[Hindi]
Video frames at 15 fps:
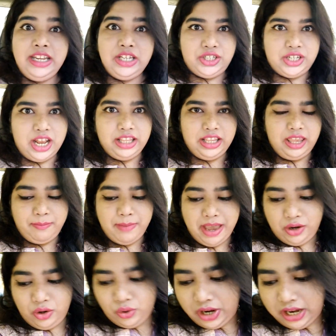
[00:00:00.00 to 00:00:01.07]
निशान के
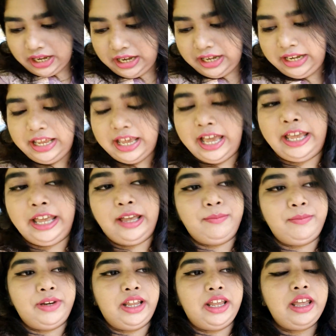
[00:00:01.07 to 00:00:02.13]
बहनों के लिए लिया है
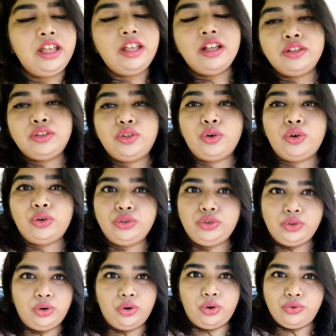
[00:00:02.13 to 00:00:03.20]
हमने तो
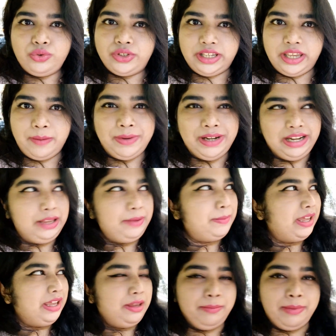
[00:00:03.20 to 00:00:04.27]
दो उसके बिल्डिंग
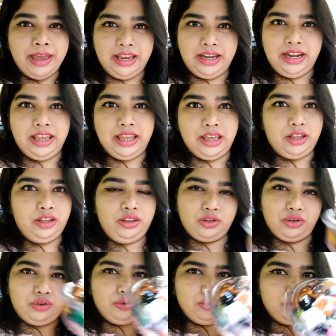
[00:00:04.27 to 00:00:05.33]
में ही बहने हैं
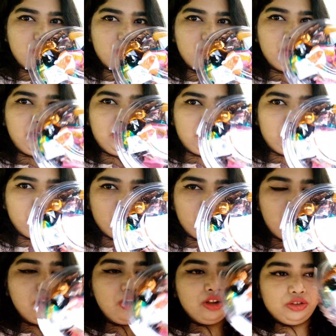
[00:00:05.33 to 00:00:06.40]
तो उसको ये
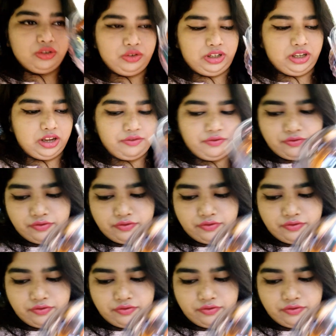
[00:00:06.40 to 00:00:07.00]
दो तो ये